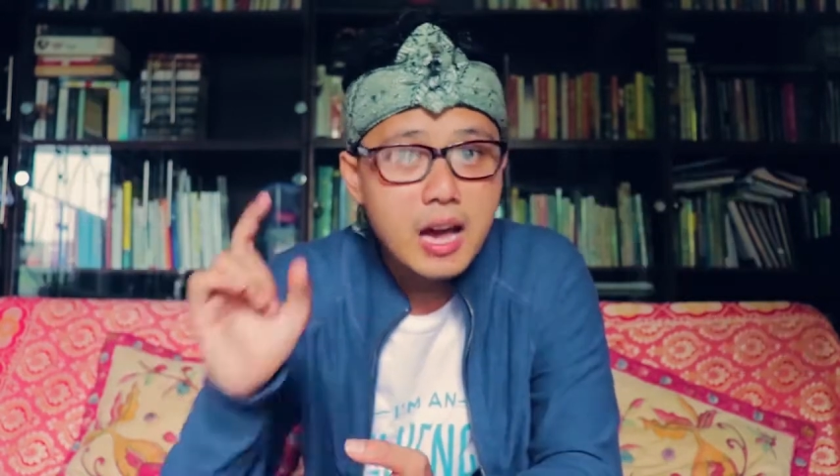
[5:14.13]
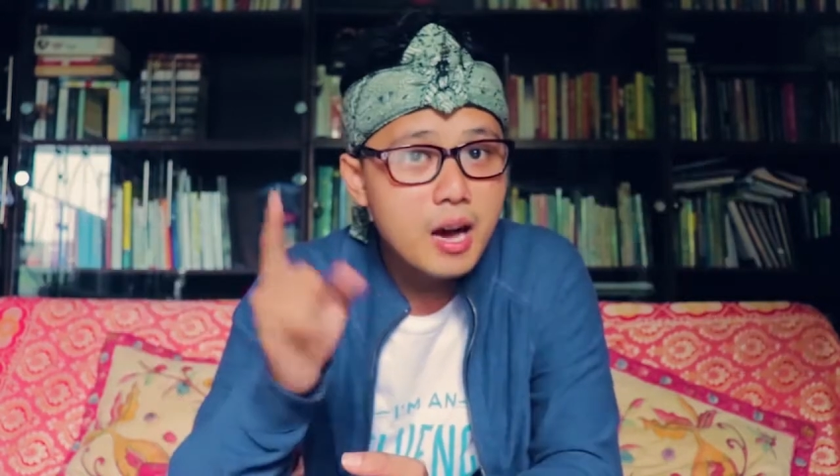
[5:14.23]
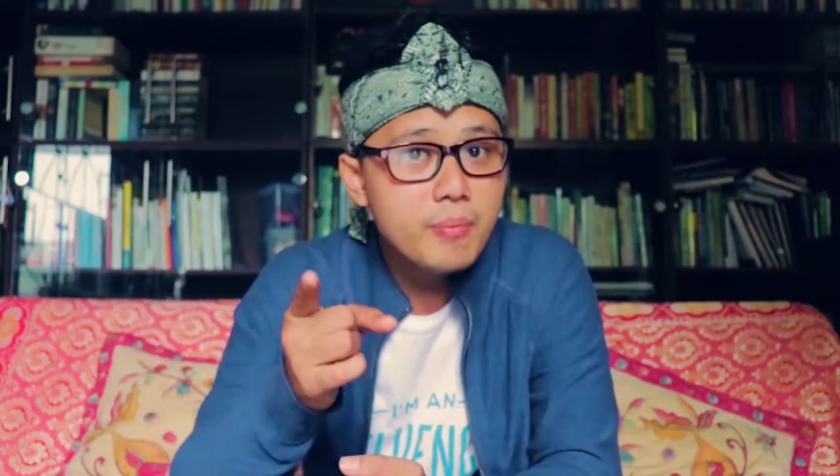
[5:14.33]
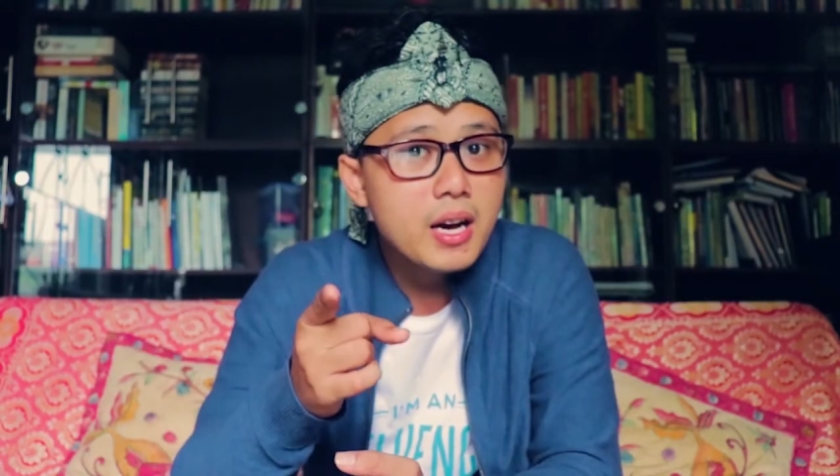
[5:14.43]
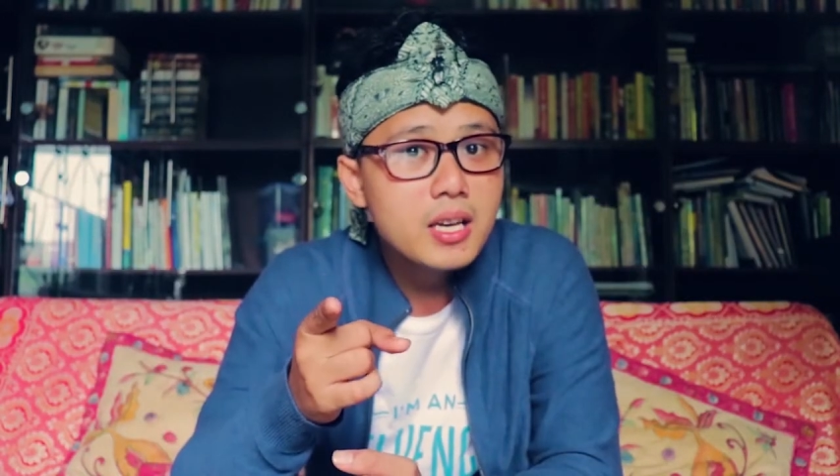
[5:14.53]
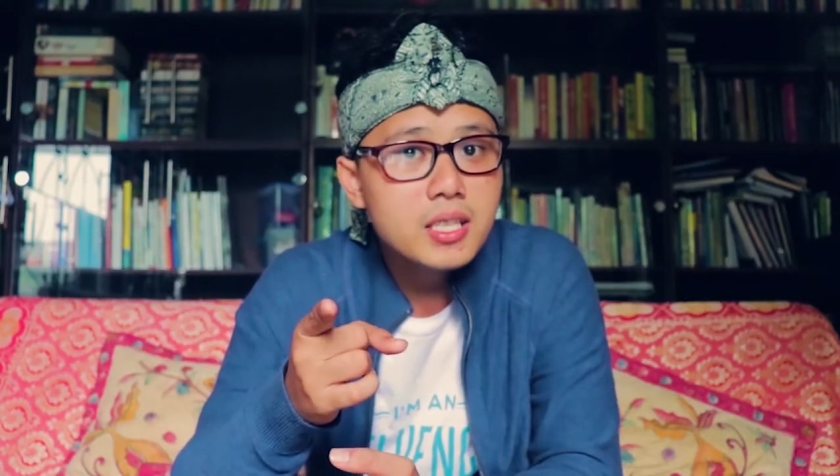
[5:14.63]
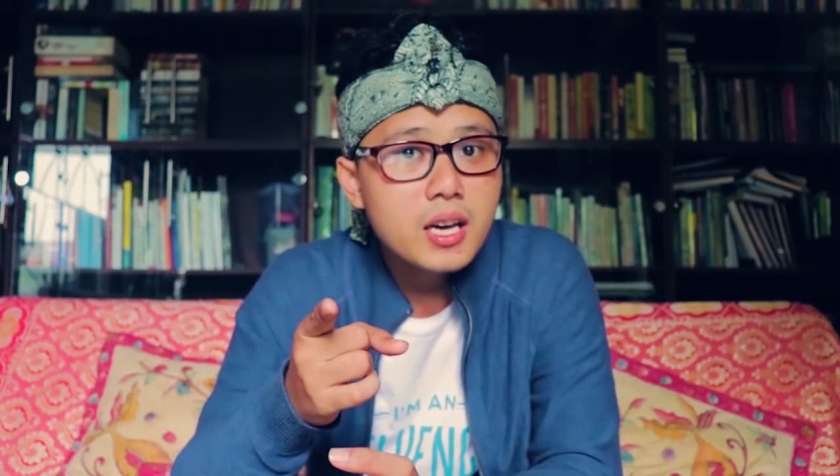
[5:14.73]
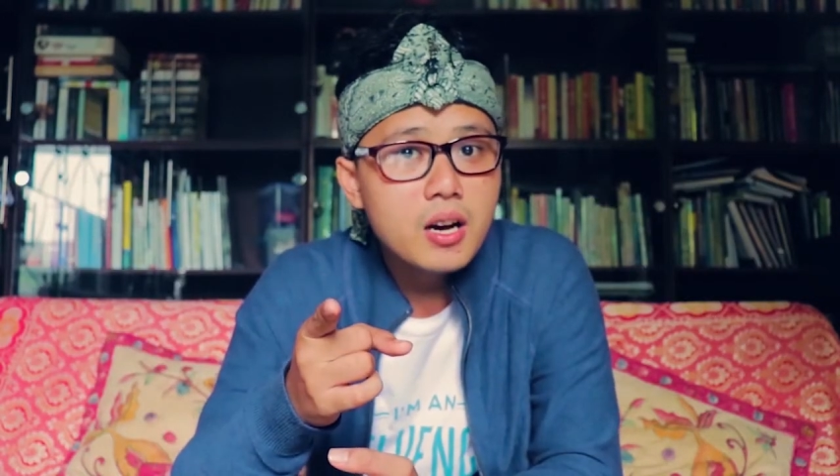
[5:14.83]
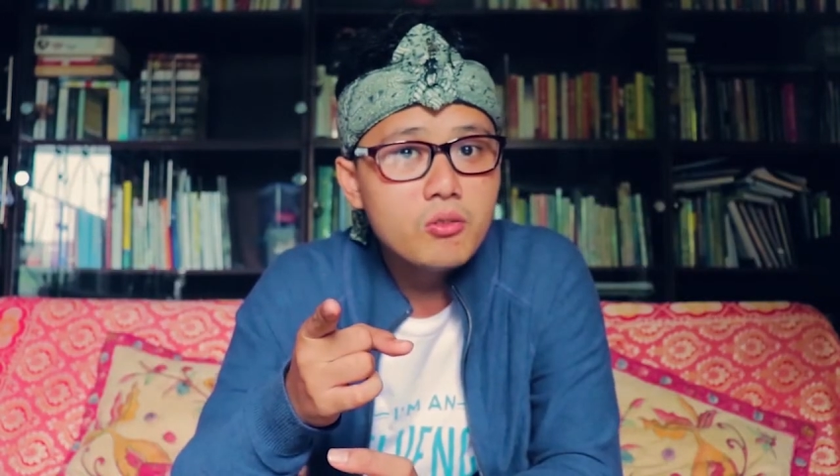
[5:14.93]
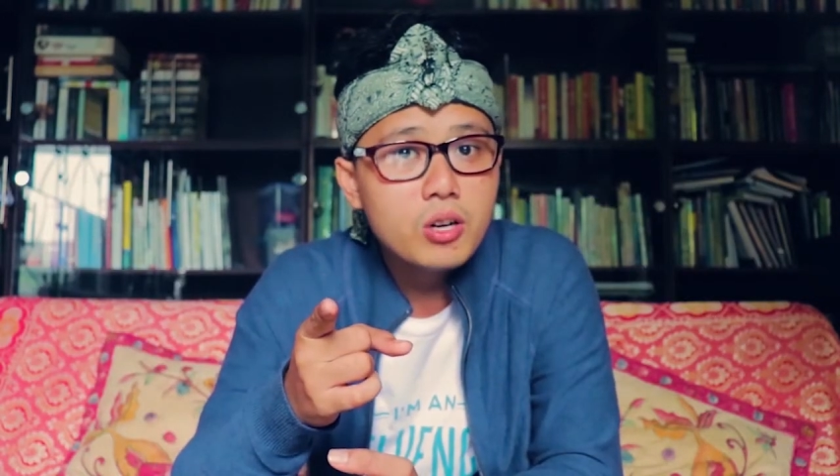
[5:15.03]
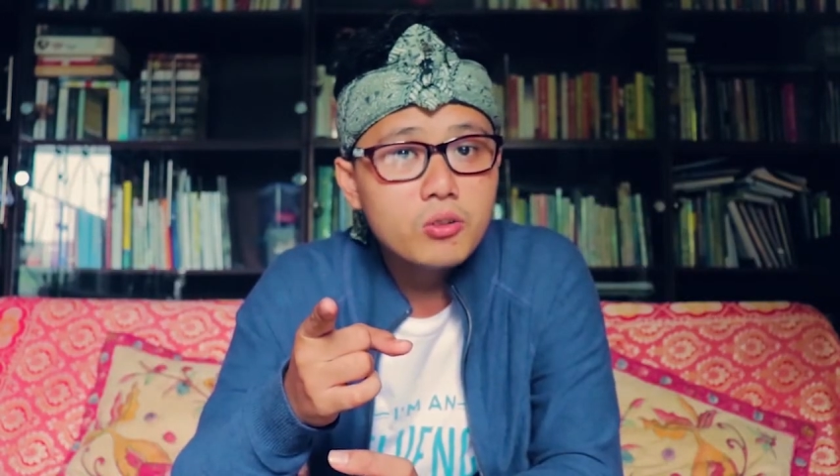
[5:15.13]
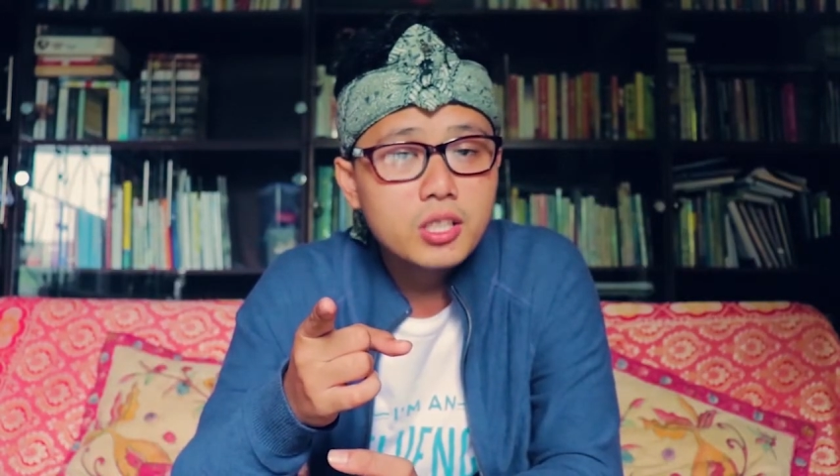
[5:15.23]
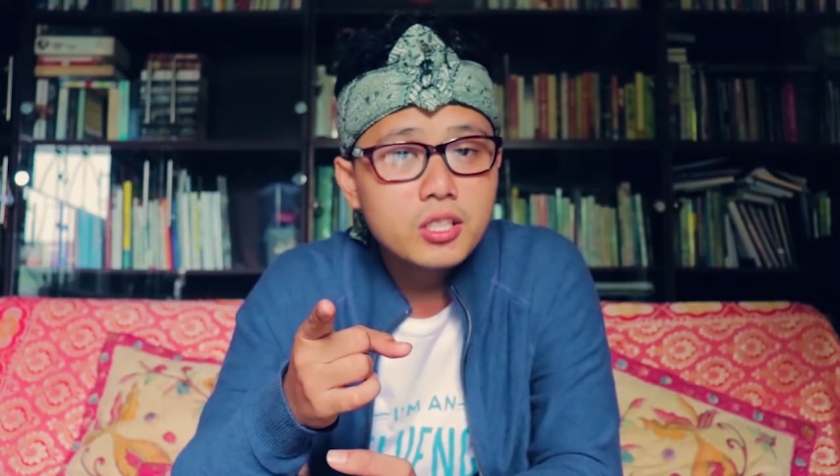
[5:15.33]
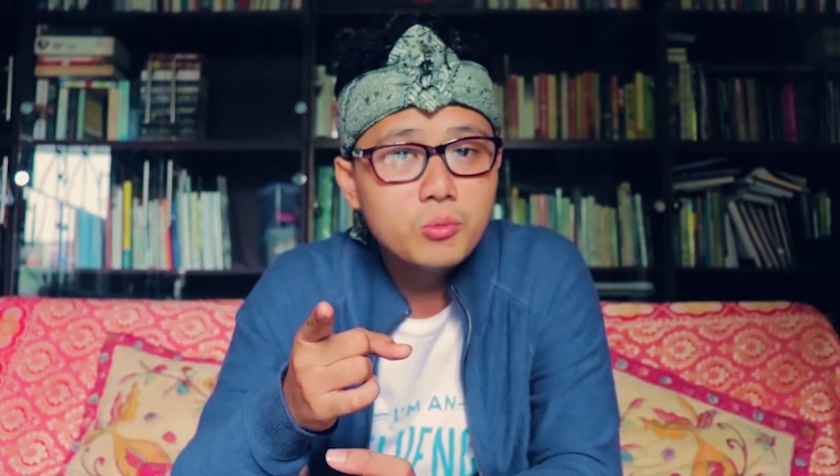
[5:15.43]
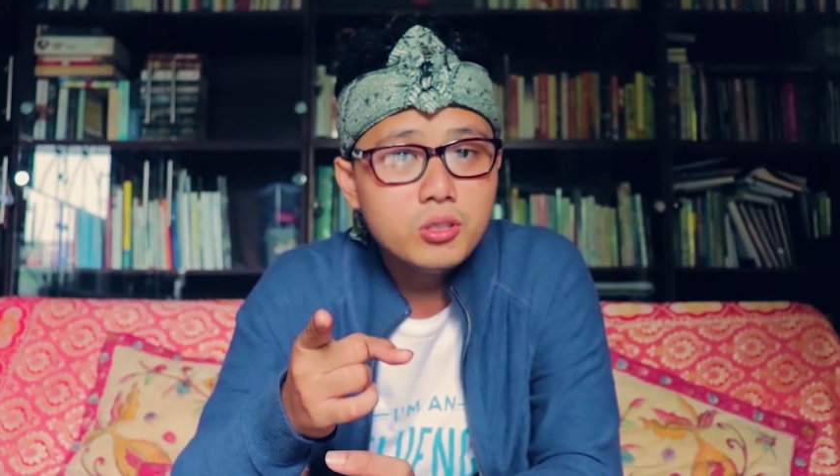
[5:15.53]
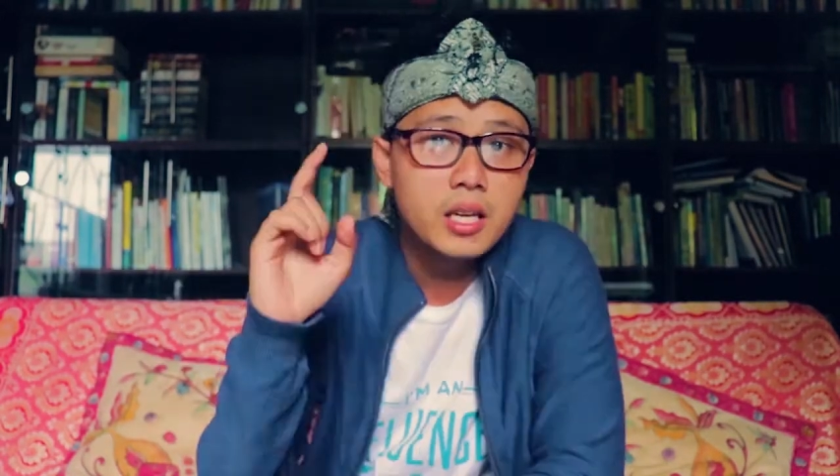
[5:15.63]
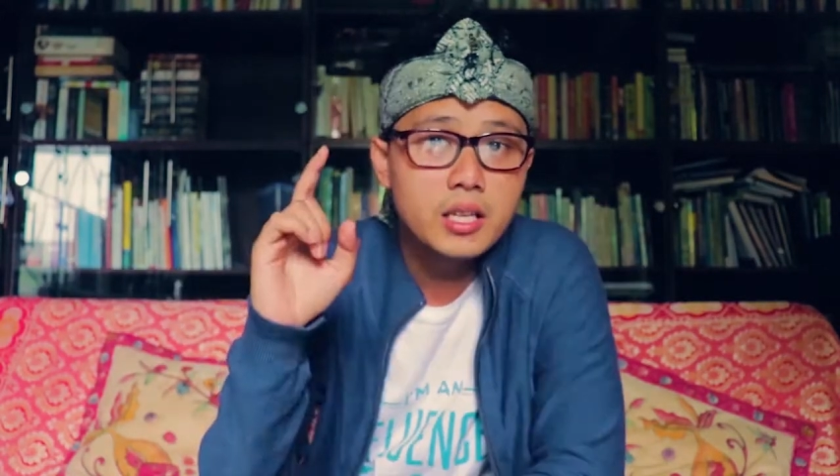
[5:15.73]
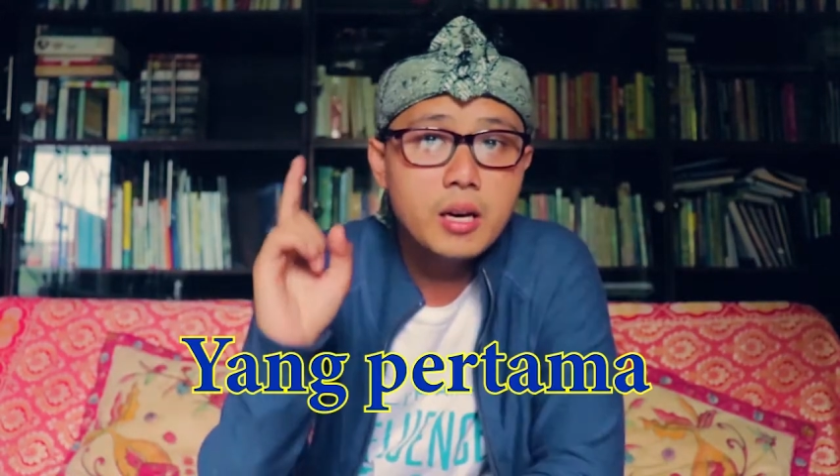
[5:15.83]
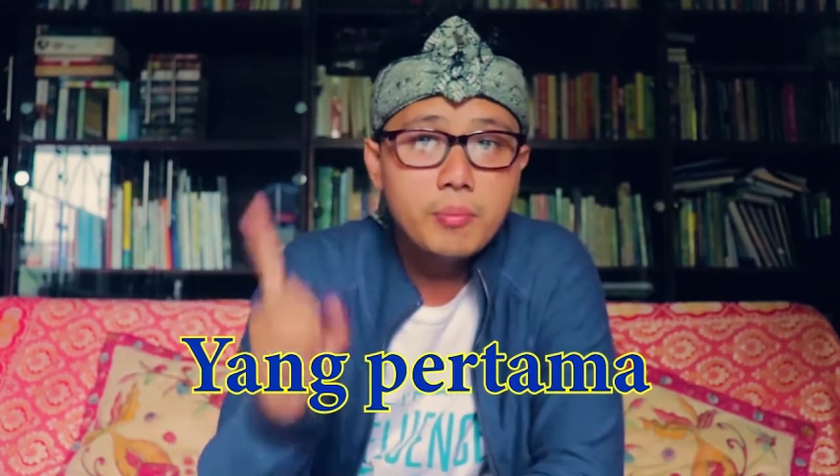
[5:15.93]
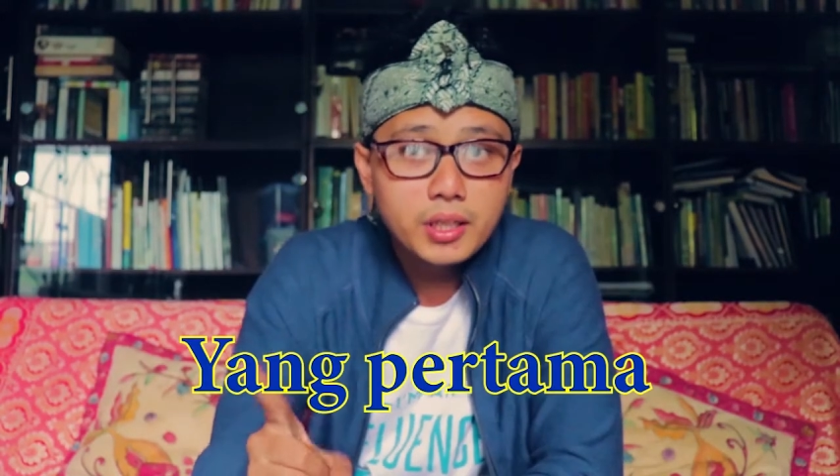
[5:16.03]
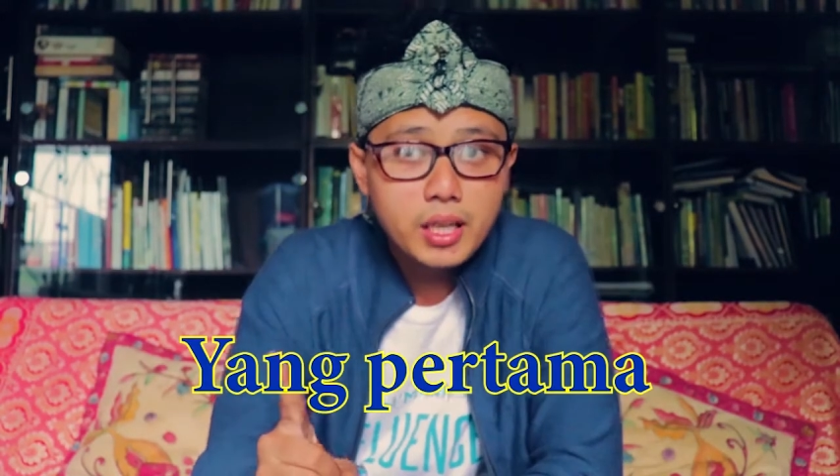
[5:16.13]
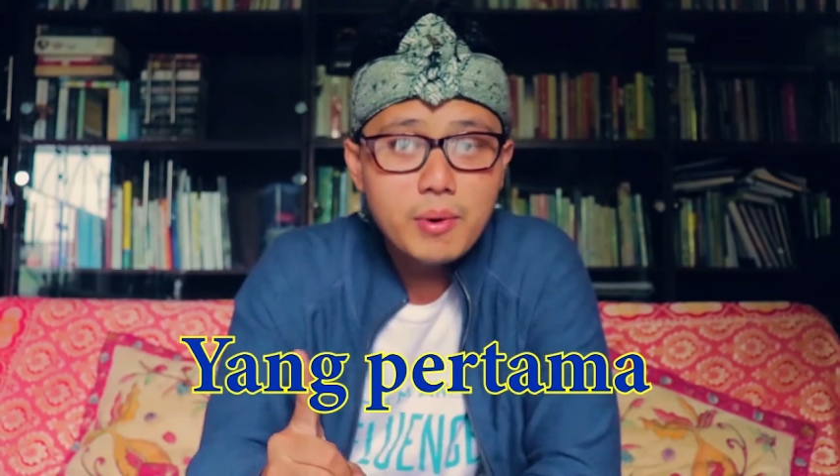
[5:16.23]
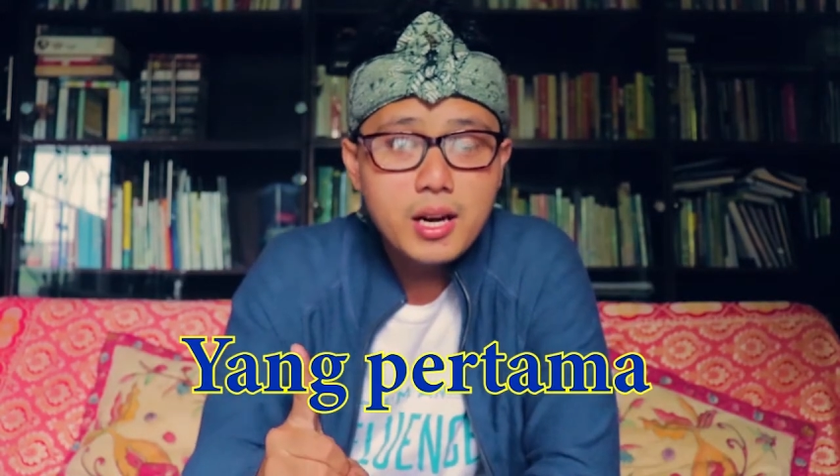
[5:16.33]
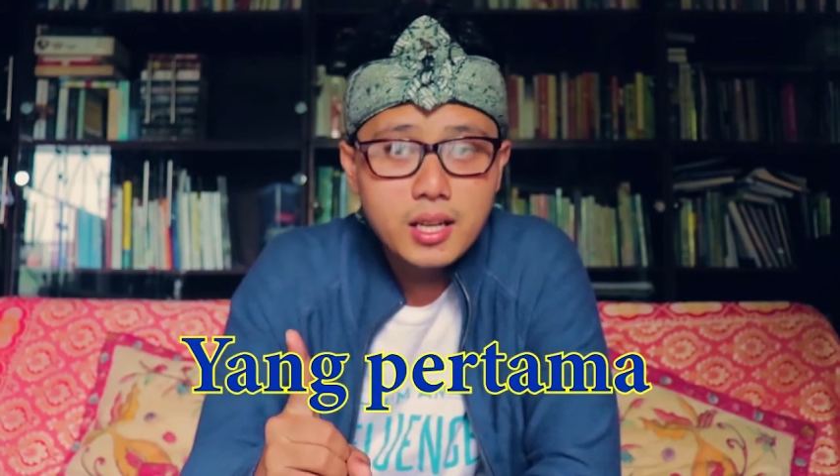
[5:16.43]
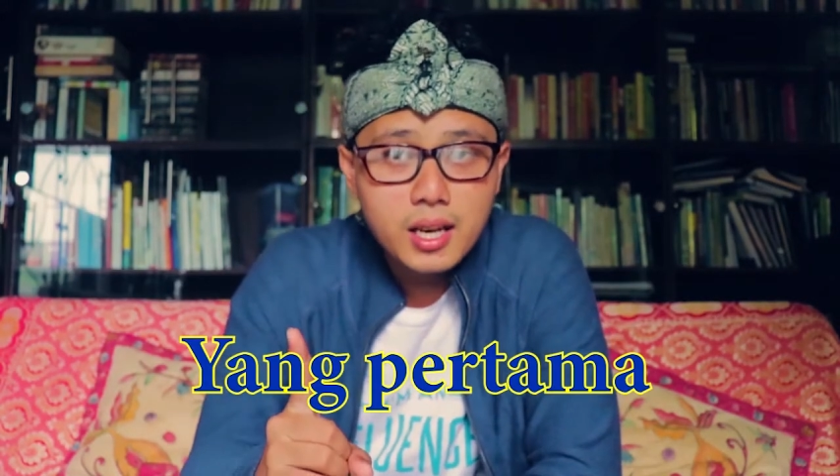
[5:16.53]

Apa aja akun-akun tersebut? Yang pertama